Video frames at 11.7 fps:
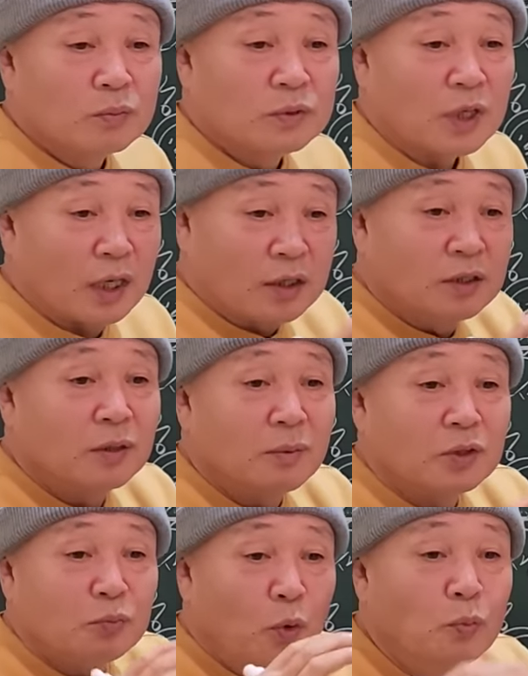자, 크게
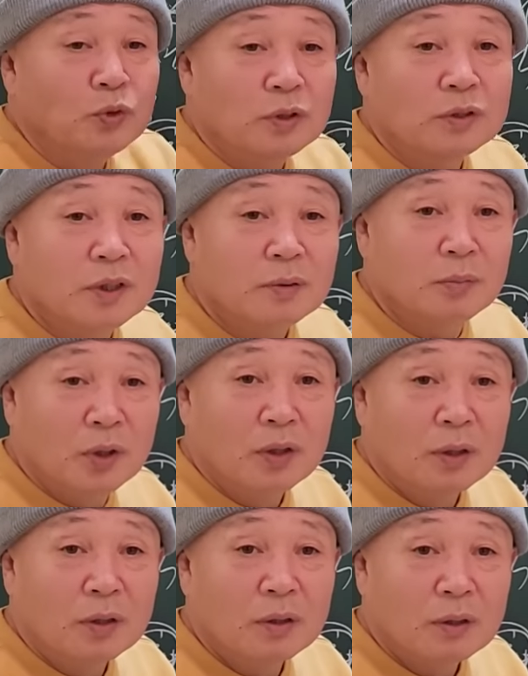봐서 봄, 여름, 생은
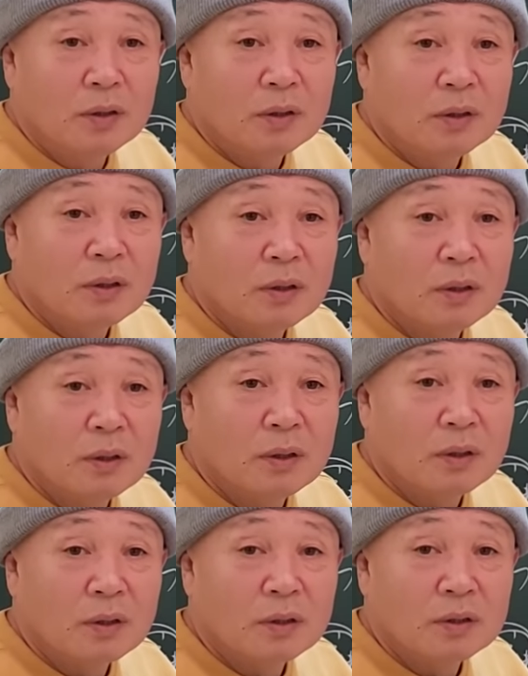뭐?
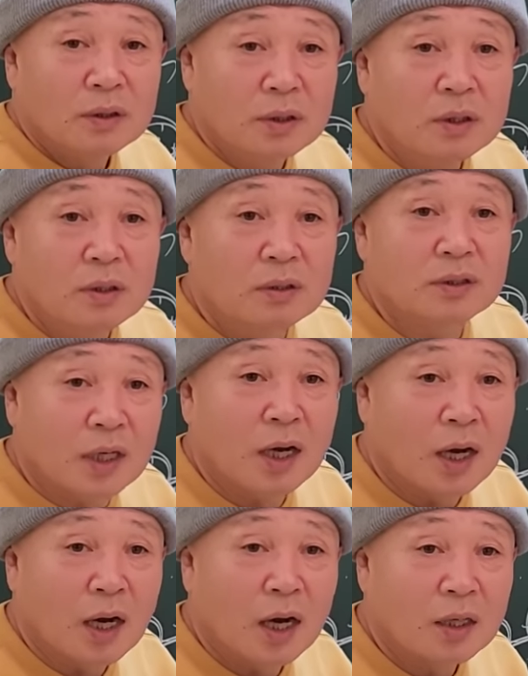
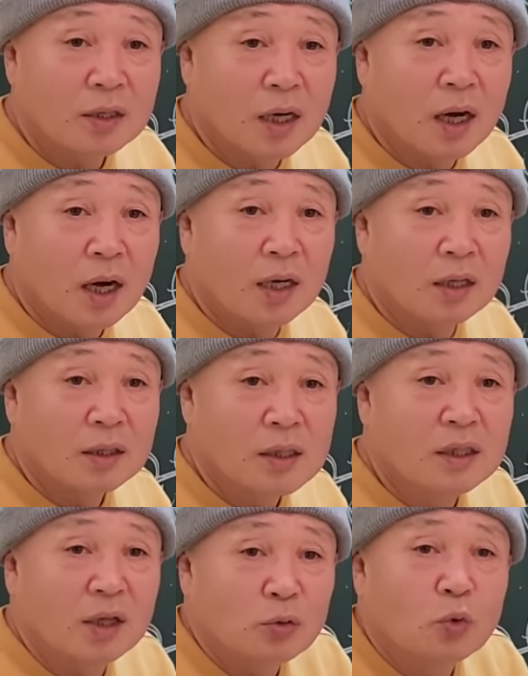질러잖아. 그냥
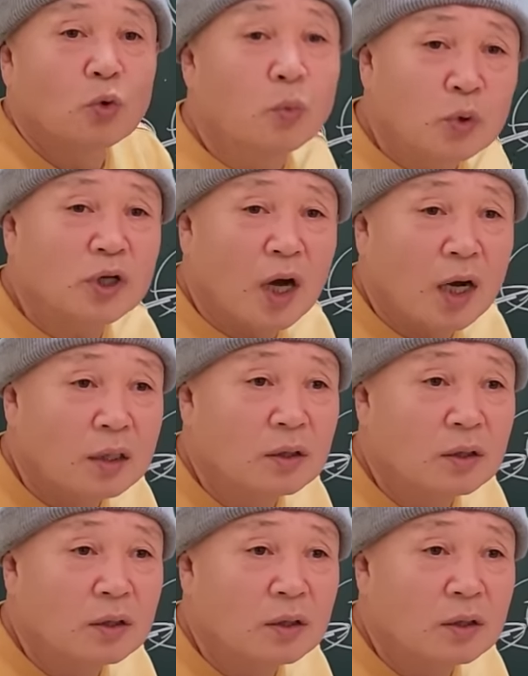일단 놀고 보자.